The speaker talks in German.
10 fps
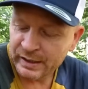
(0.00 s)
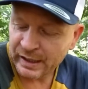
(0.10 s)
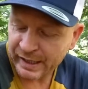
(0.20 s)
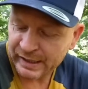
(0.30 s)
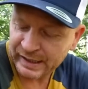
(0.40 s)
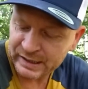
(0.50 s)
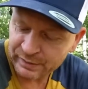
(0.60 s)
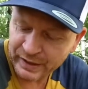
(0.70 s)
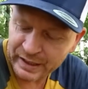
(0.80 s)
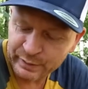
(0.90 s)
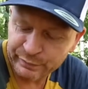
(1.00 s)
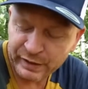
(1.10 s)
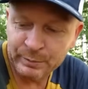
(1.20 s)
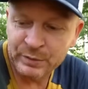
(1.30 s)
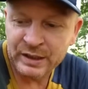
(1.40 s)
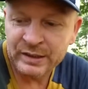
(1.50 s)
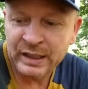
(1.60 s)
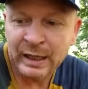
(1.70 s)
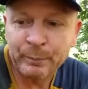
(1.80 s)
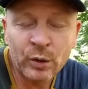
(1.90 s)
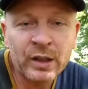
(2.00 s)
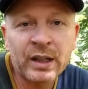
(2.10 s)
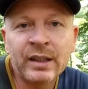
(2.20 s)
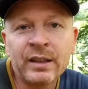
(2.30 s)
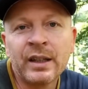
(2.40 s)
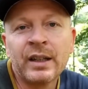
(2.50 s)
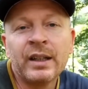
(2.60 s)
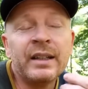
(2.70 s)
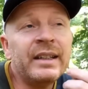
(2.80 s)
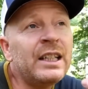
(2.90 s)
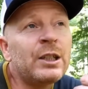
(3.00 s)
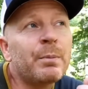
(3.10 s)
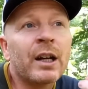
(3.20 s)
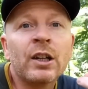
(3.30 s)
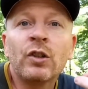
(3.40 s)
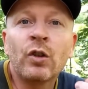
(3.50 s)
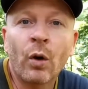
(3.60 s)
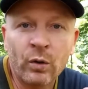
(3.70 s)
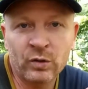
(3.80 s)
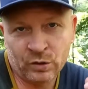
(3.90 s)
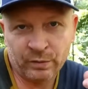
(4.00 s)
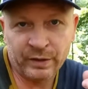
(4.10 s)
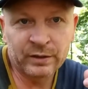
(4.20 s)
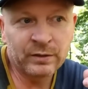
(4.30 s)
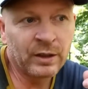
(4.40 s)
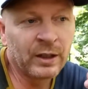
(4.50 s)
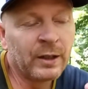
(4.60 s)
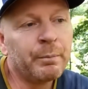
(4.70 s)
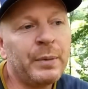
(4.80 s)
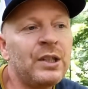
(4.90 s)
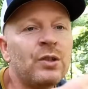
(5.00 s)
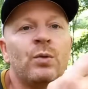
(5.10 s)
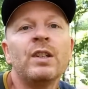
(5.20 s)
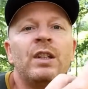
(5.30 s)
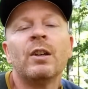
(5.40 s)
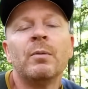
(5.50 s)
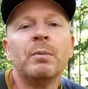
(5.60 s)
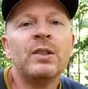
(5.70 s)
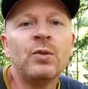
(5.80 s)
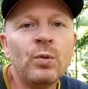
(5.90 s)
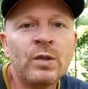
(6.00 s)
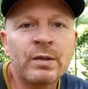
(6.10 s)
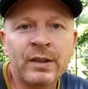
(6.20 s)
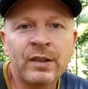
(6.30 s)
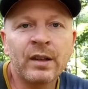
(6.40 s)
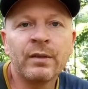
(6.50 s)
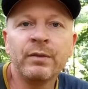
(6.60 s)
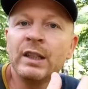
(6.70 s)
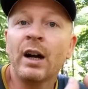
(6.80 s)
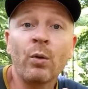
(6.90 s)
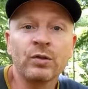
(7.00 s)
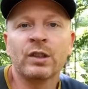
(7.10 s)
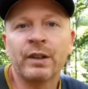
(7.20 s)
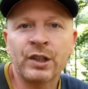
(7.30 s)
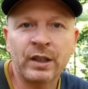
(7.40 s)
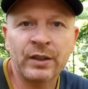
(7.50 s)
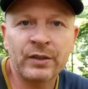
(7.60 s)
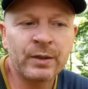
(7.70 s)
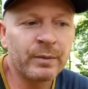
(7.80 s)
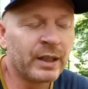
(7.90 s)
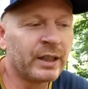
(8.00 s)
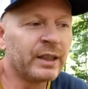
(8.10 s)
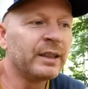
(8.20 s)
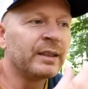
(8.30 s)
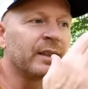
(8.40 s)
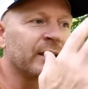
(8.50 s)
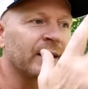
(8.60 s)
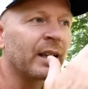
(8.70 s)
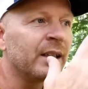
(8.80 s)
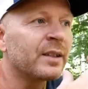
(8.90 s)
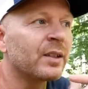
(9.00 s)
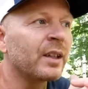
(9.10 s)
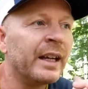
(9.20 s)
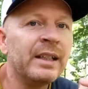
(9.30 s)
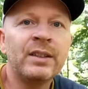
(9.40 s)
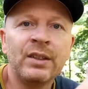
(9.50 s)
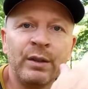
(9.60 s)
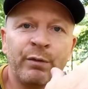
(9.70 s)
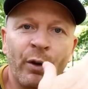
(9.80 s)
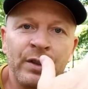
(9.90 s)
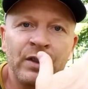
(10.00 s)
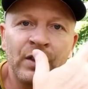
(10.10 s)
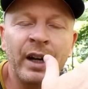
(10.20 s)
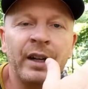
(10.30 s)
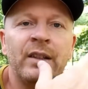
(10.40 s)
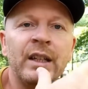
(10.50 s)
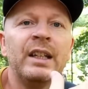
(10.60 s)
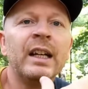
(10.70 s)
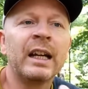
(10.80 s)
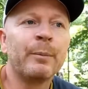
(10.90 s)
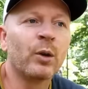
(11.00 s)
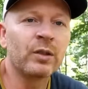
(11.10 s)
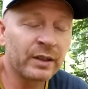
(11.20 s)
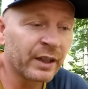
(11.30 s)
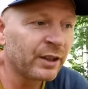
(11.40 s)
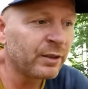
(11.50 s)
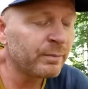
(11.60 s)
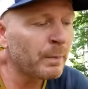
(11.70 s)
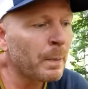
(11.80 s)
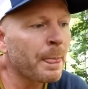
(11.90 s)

Nach einer ganzen Weile fangen nämlich diese Klamotten an, nicht mehr trocken zu werden, bis du sie mit Süßwasser wieder ausgewaschen hast. Dieses Salz hält die Feuchtigkeit in den Klamotten drinnen